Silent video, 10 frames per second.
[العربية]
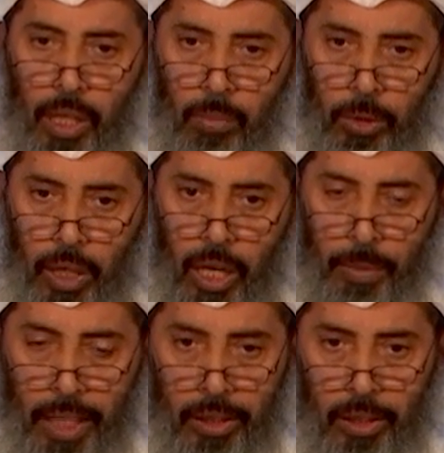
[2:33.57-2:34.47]

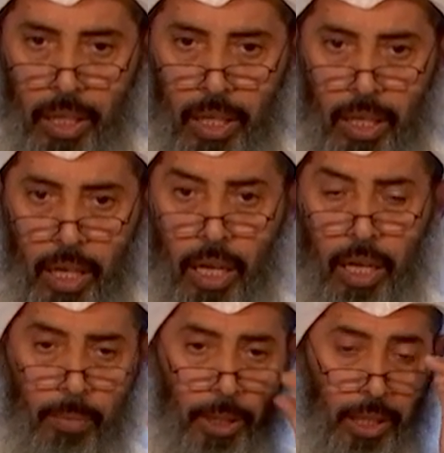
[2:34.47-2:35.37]
مطالبات آه،
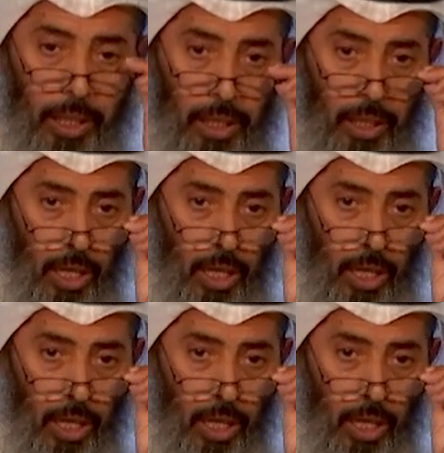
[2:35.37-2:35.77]
المدينة